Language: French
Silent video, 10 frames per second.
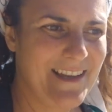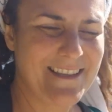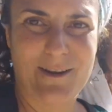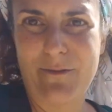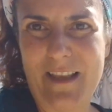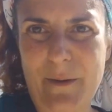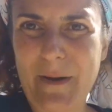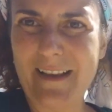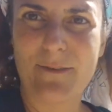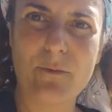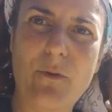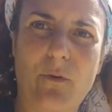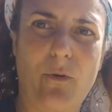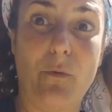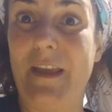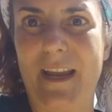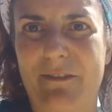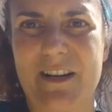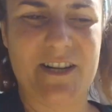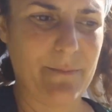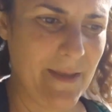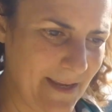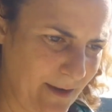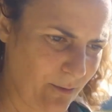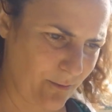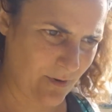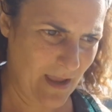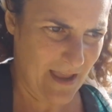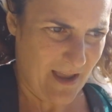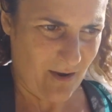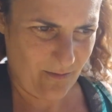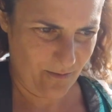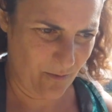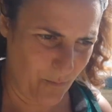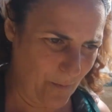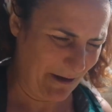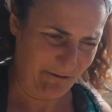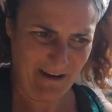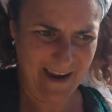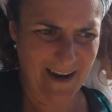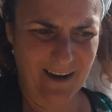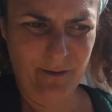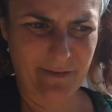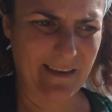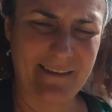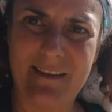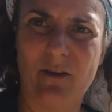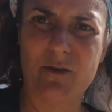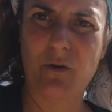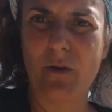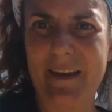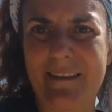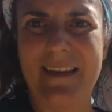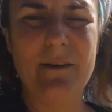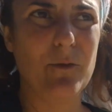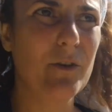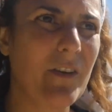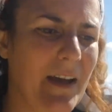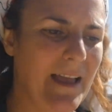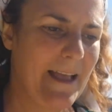c'est qu'on a l'impression qu'on n'y arrivera jamais, qu'on euh, ne peut pas le faire, que c'est dangereux, risqué ou autre.